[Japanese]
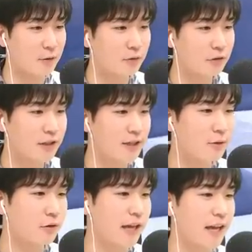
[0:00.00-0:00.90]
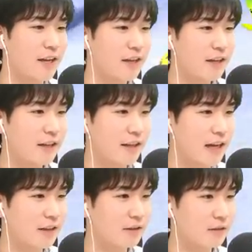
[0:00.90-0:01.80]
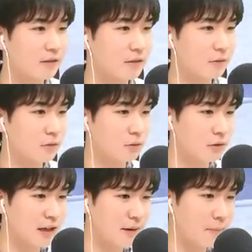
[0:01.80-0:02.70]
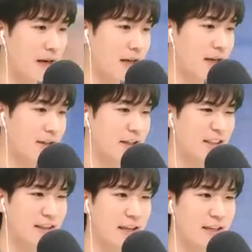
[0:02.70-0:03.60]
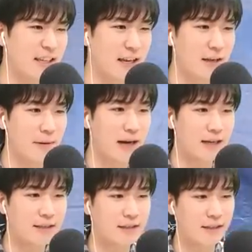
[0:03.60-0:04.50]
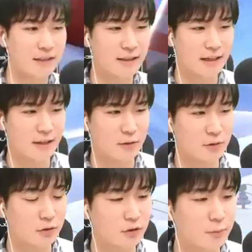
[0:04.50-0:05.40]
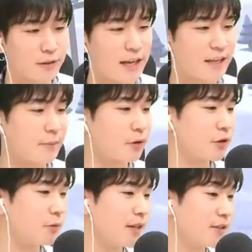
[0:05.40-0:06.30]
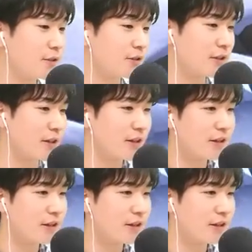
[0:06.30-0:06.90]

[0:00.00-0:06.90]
このキノコで、なんとか前出ていければ熱いんだけど、ちょっとブレーキも踏みつつ、